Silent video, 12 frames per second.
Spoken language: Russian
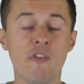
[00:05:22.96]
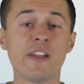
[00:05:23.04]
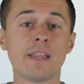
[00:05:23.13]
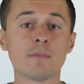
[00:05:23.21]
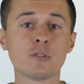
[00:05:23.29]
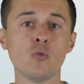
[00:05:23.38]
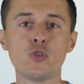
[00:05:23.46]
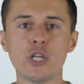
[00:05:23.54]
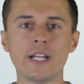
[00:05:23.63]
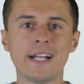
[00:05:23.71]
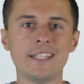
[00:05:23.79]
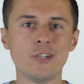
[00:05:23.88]
В этом
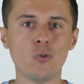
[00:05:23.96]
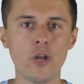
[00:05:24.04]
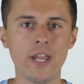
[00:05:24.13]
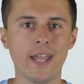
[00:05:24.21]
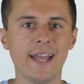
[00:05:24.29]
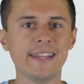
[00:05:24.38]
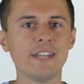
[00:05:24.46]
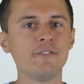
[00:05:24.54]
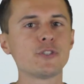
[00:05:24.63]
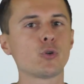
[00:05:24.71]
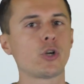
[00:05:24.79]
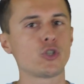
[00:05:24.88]
случае категории это
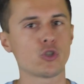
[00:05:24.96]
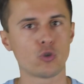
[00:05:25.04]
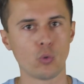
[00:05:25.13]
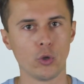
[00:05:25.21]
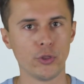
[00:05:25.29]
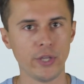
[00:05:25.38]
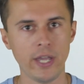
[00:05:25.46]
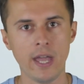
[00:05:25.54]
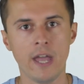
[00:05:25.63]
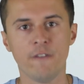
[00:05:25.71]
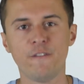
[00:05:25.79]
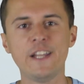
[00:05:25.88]
высокочастотные,
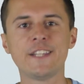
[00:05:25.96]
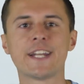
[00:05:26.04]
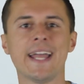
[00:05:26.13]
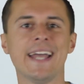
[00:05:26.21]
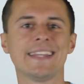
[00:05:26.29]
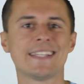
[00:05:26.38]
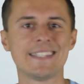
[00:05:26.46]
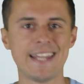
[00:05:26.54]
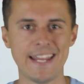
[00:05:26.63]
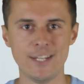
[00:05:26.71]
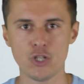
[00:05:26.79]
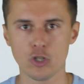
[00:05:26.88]
фильтры это
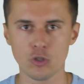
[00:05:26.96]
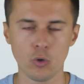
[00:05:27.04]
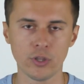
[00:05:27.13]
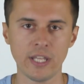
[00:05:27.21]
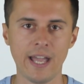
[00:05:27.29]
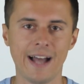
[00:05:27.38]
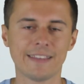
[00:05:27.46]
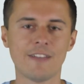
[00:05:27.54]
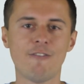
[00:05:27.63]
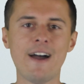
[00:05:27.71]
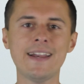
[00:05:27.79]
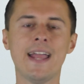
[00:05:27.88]
среднечастотные, а
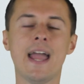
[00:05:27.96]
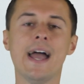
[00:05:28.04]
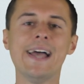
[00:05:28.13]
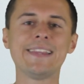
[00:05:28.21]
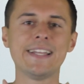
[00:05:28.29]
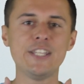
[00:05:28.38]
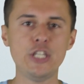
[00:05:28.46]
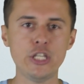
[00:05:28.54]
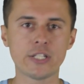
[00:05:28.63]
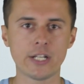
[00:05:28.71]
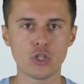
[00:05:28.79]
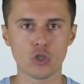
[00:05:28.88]
товары это
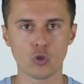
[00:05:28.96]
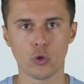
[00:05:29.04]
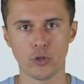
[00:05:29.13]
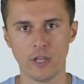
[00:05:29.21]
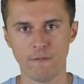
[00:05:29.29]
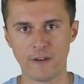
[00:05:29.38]
низкочастотные